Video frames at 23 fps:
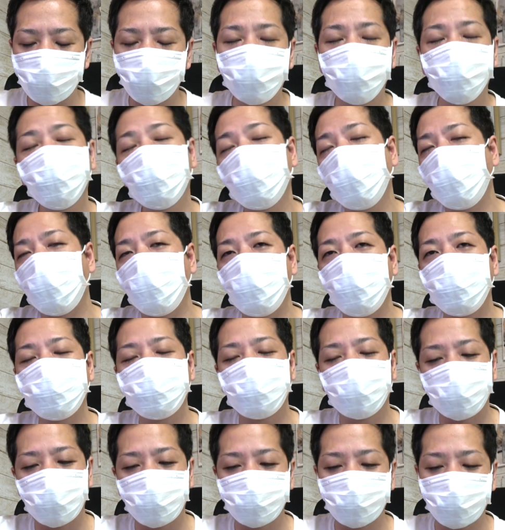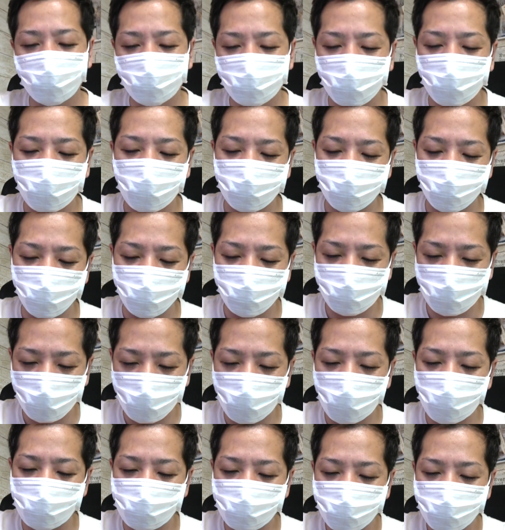もう向こうはエリクサーなくなったなと思っ
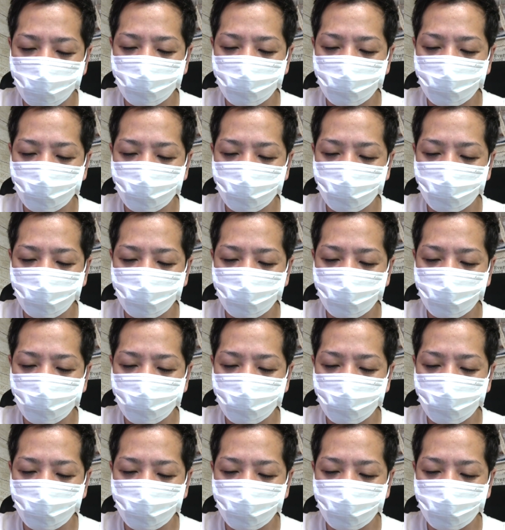て